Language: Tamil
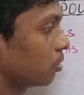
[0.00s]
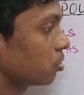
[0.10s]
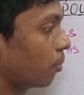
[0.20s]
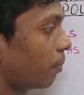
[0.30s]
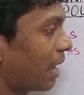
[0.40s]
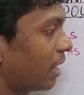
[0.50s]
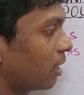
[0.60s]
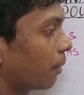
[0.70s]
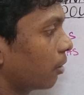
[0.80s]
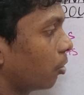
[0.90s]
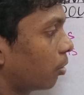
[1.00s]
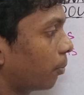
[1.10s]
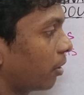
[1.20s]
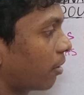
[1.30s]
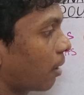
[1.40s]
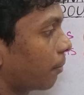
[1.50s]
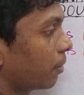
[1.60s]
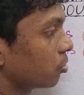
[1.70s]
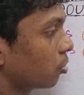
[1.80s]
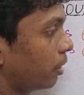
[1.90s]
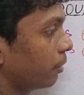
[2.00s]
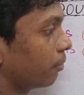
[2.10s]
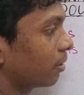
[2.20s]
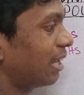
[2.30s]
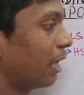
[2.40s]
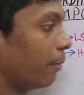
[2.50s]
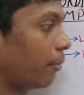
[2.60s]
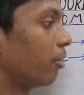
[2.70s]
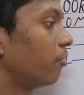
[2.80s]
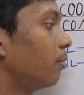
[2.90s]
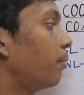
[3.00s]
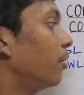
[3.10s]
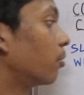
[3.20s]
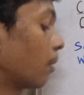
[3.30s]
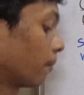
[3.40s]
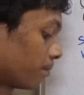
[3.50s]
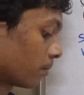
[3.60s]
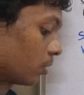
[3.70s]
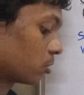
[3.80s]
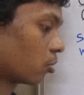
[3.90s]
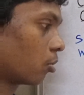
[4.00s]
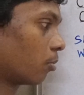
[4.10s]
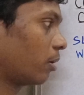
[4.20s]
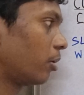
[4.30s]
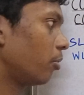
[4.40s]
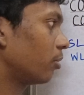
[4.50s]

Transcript: ஸோ பேரிங் நான் பண்ணிவிட்டு போயிடுறேன் அப்படின்னு சொல்லிட்டு கீழே மறுபடியும் ஃபில் போயிடும் ஸோ மறுபடியும்